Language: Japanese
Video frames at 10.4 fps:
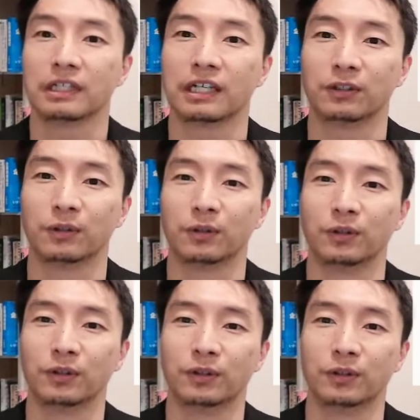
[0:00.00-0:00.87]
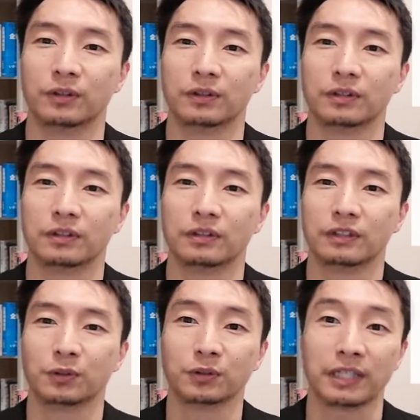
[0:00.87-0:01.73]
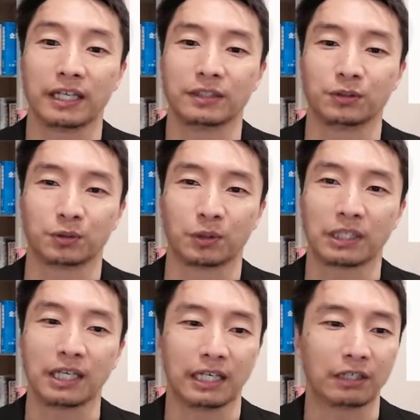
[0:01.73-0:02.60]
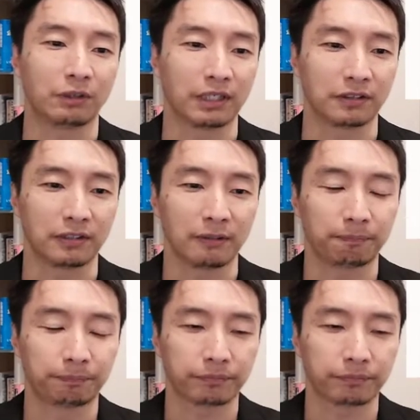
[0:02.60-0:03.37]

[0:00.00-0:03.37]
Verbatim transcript: あのー、養成塾とかでやるわけですね。